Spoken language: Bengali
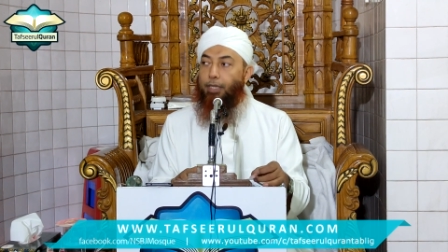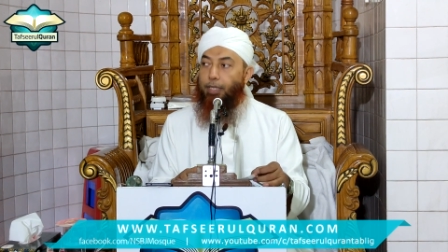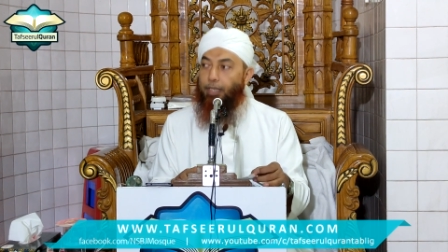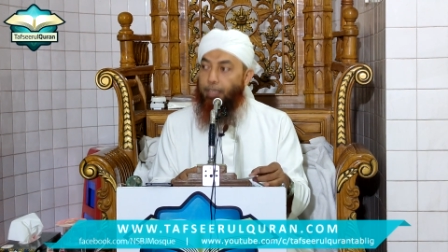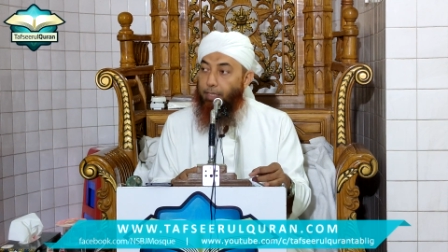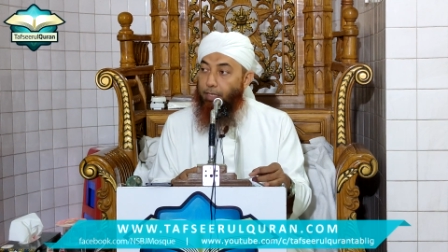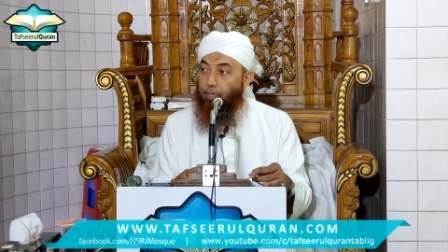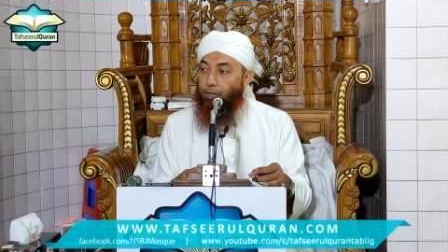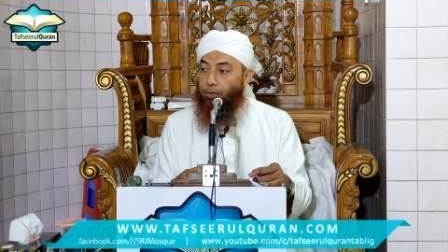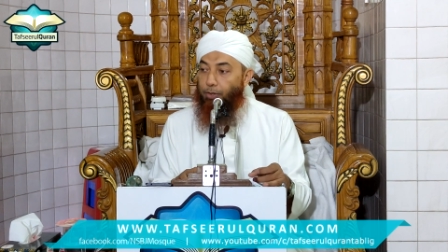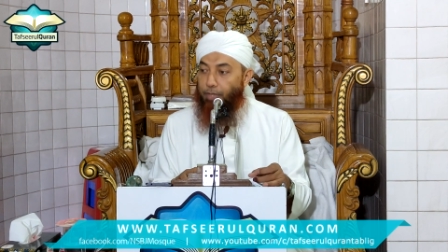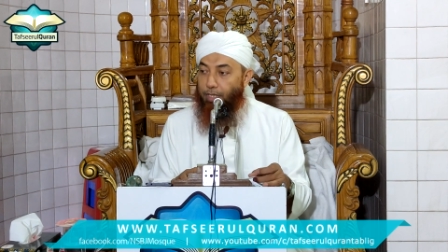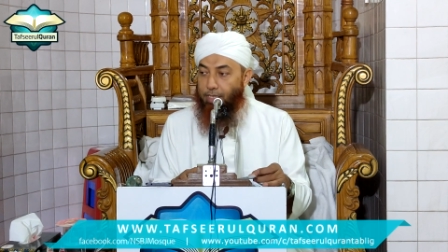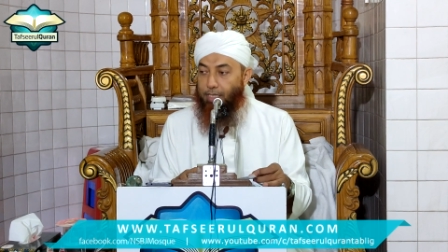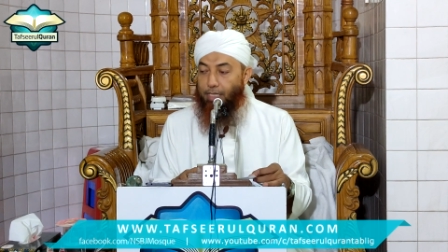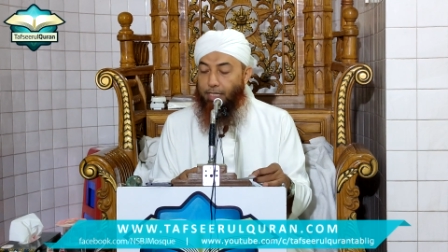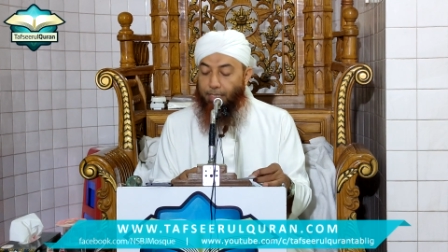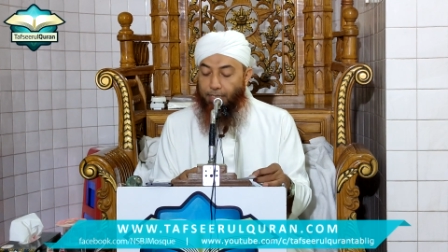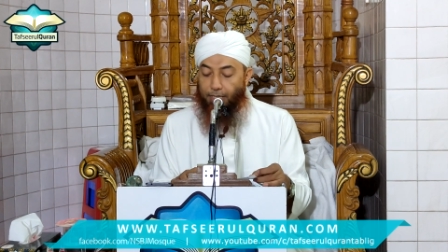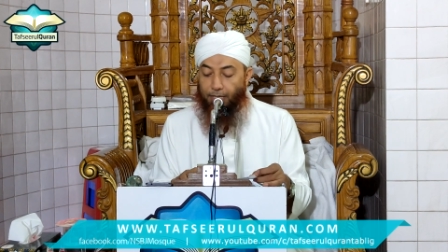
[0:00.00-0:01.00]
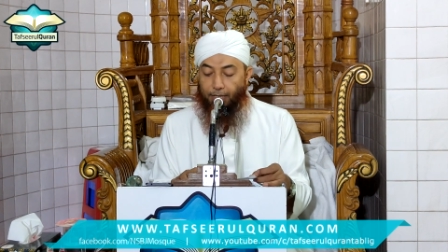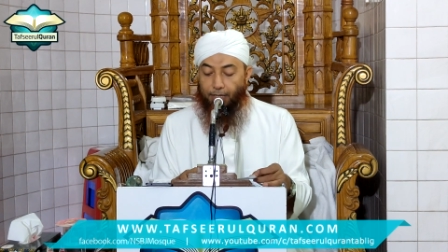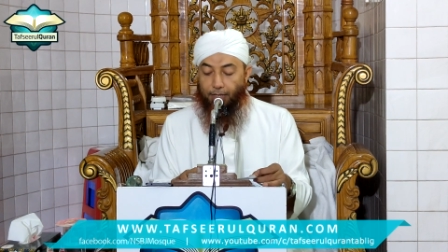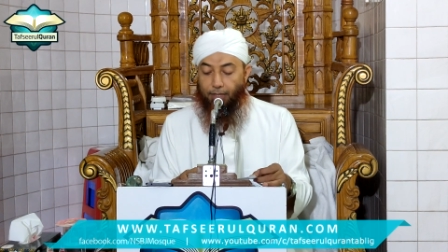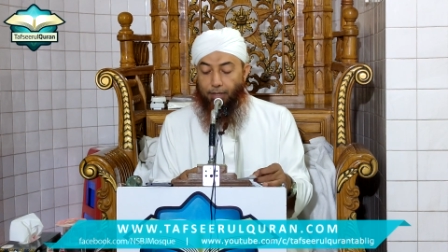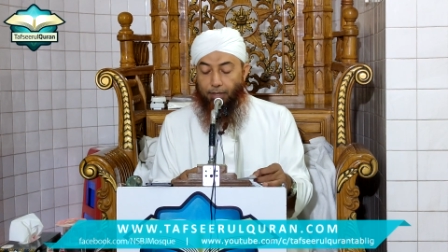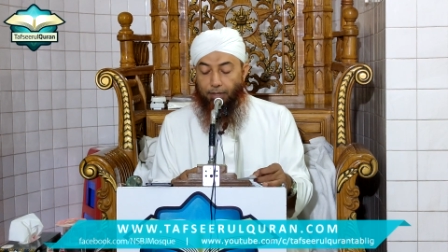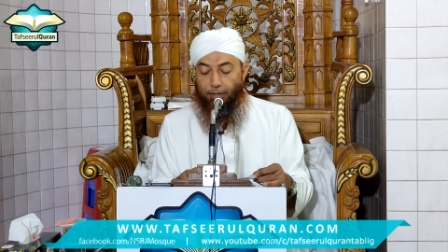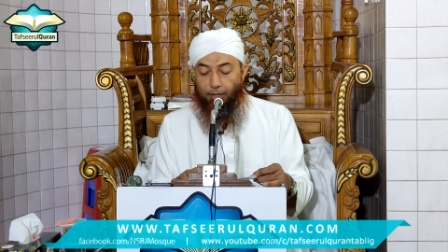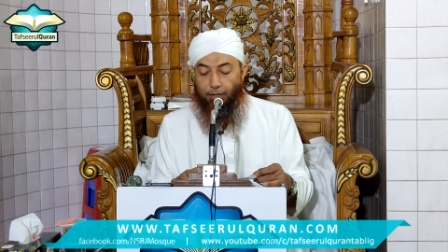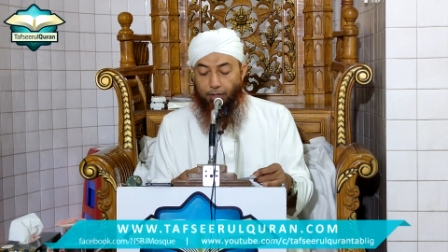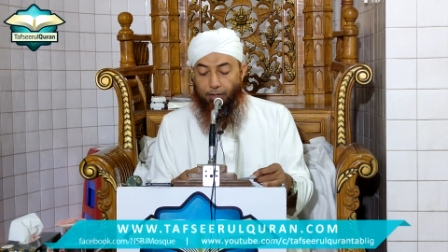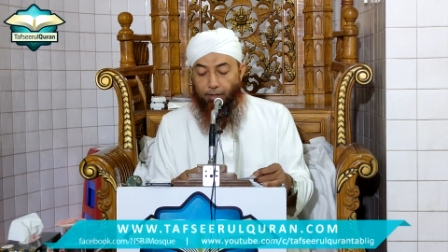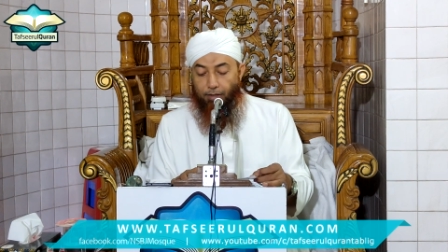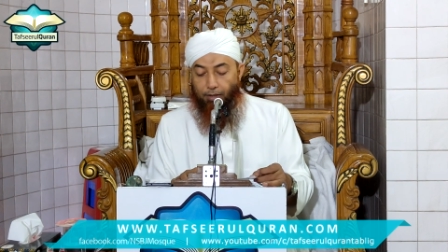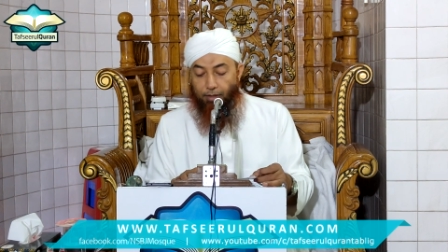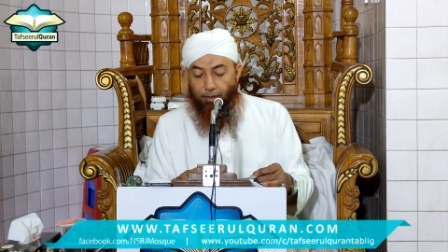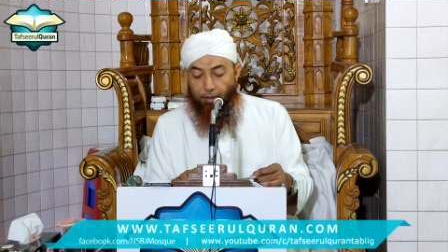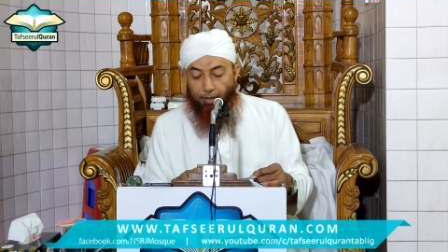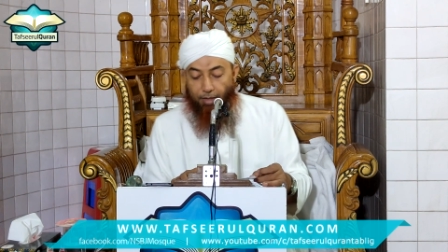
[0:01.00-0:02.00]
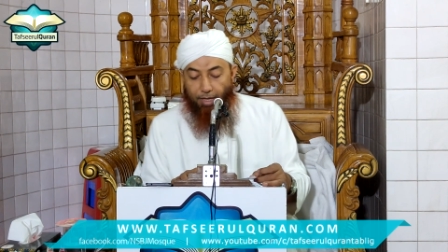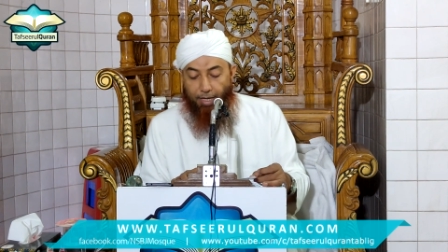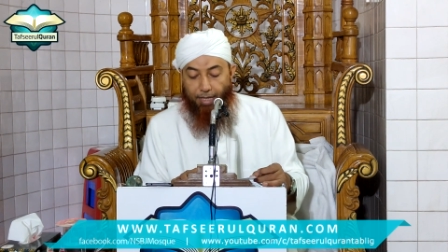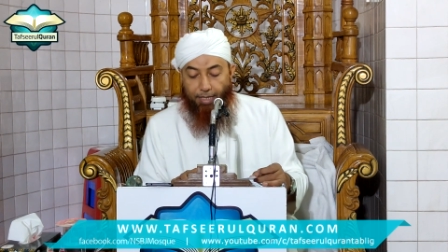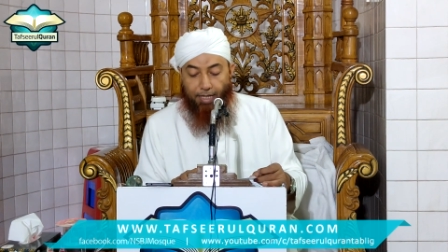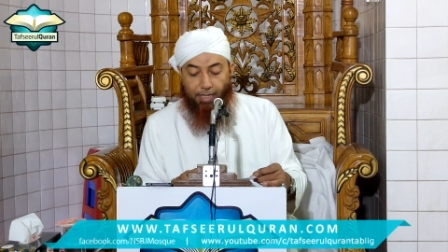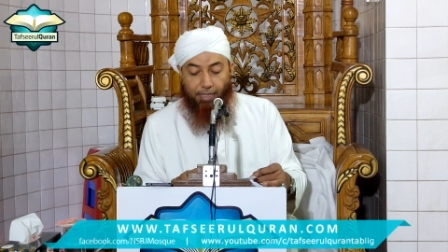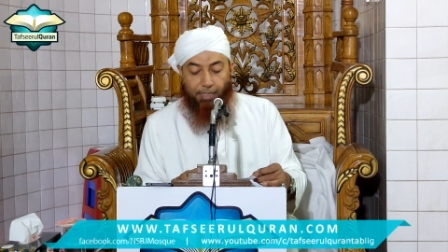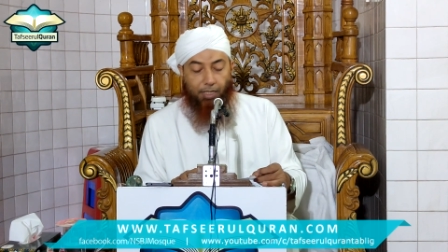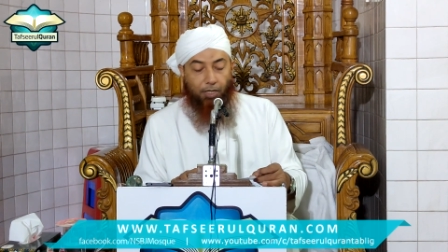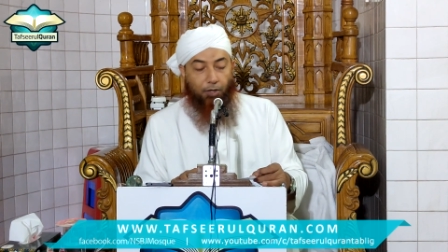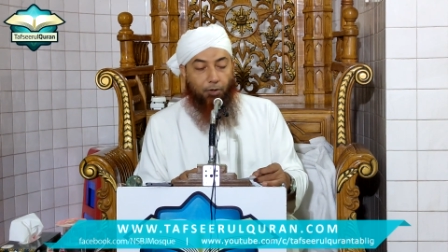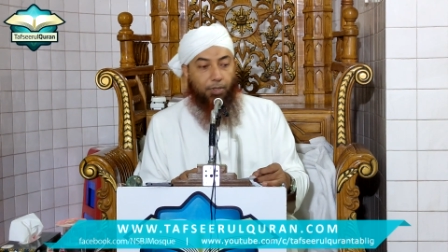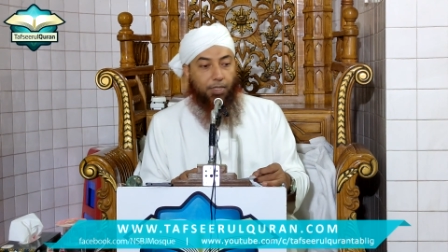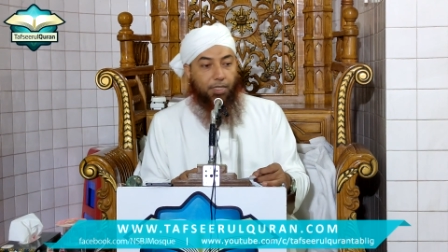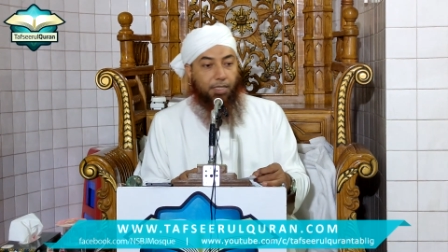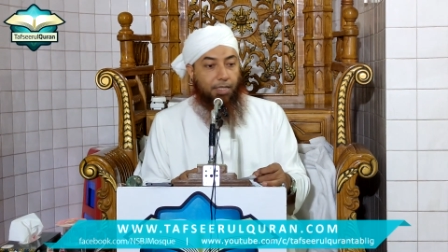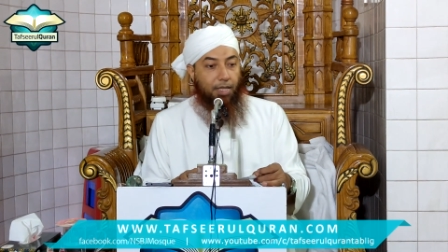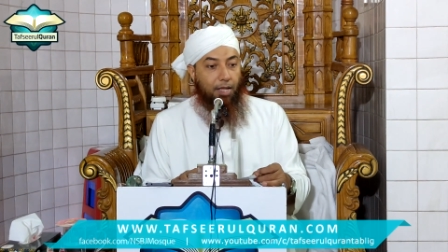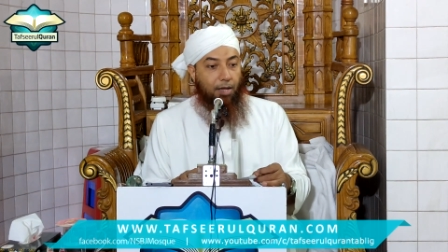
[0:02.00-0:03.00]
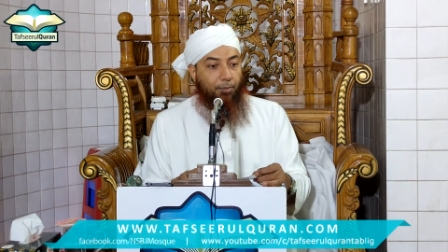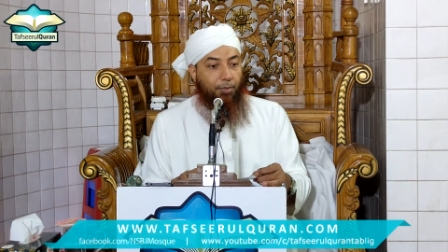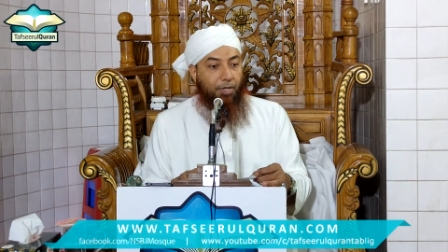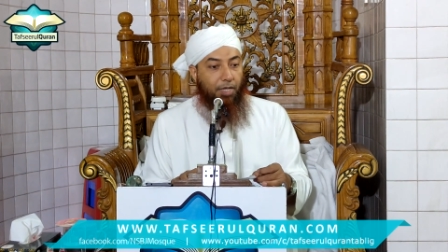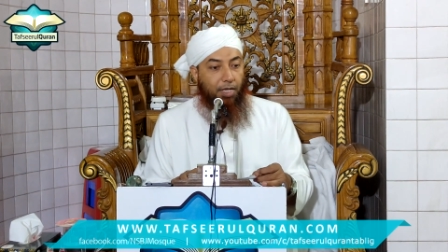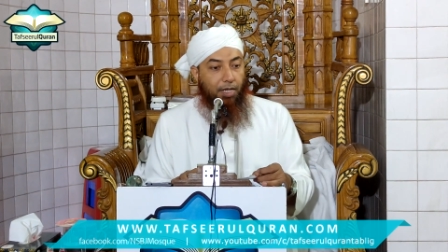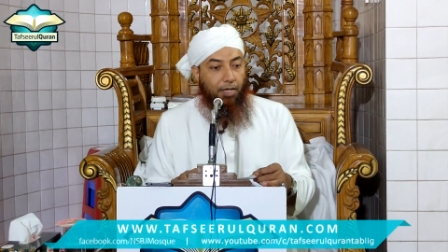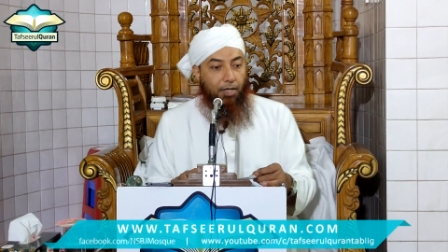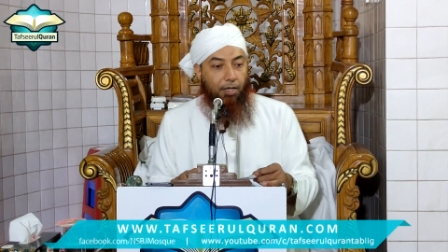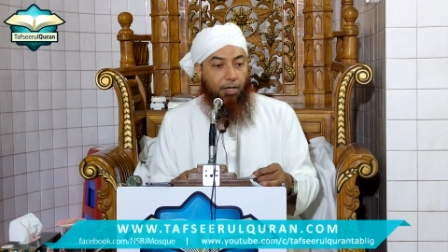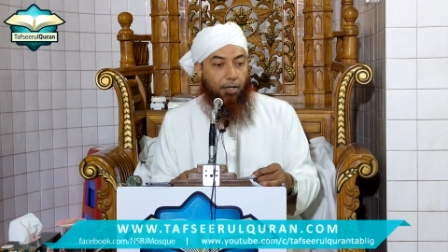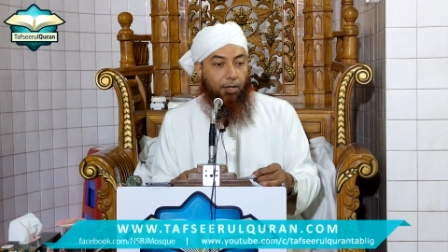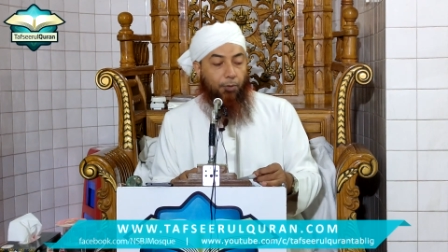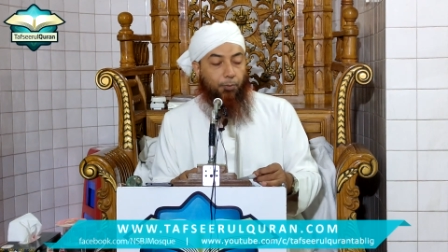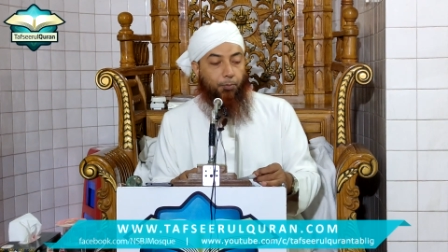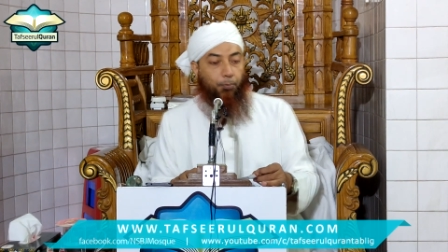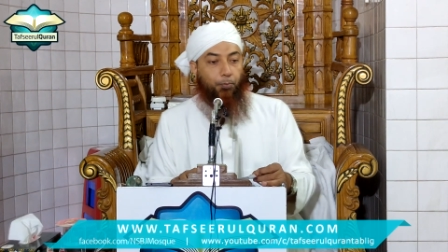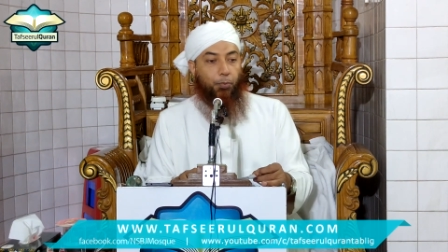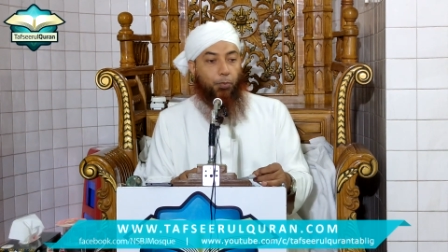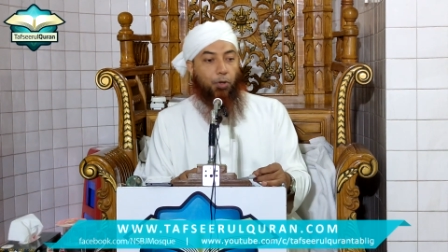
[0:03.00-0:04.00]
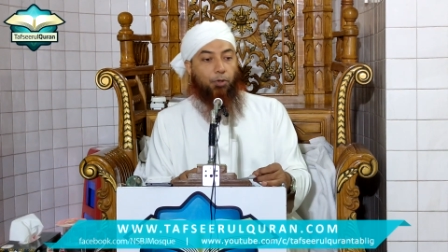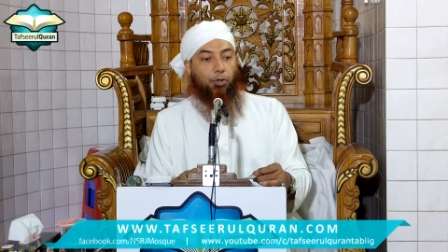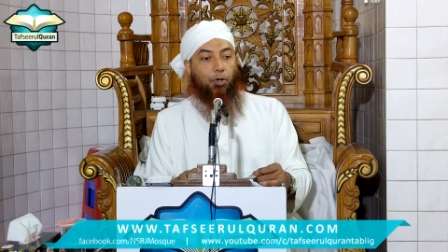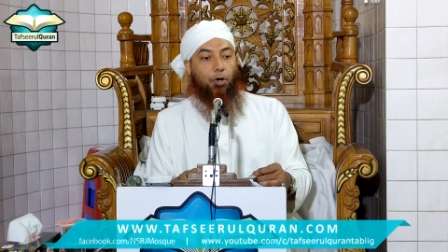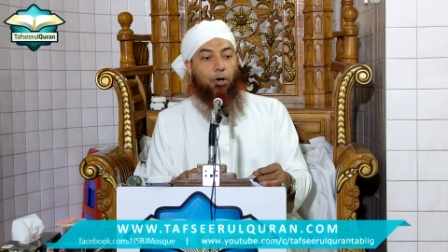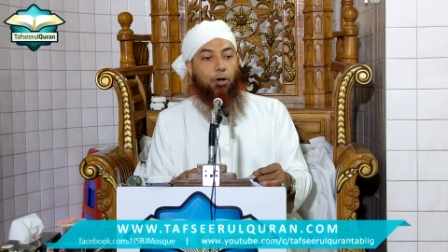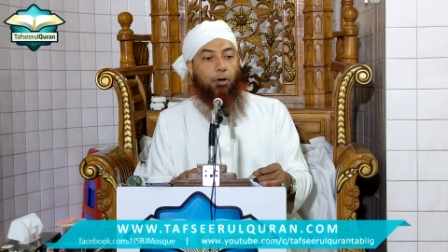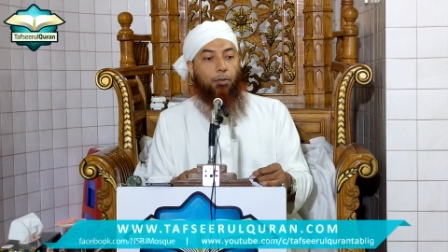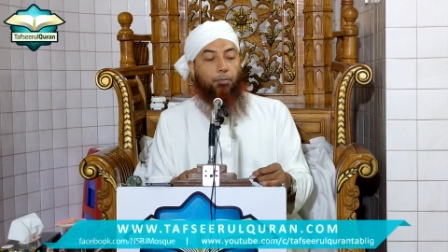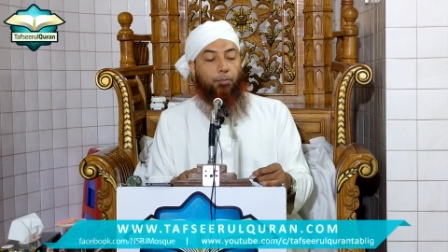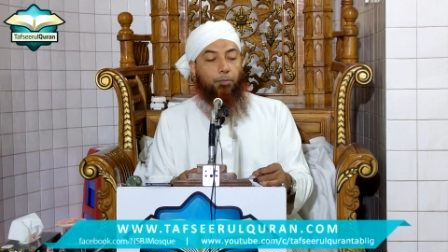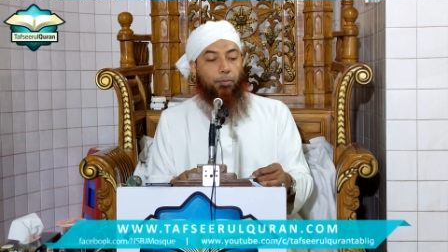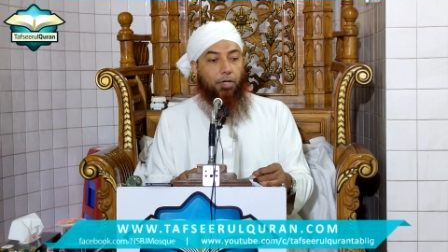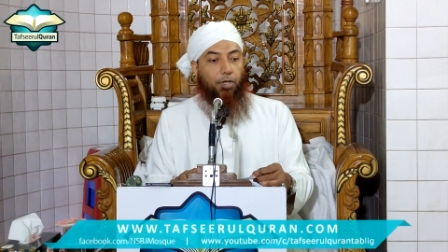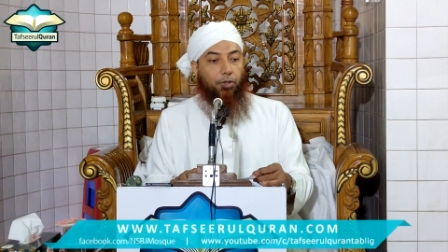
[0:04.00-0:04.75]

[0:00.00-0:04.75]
দ্বিতীয় হিজড়িতে এটাই ছিল ইসলামের প্রথম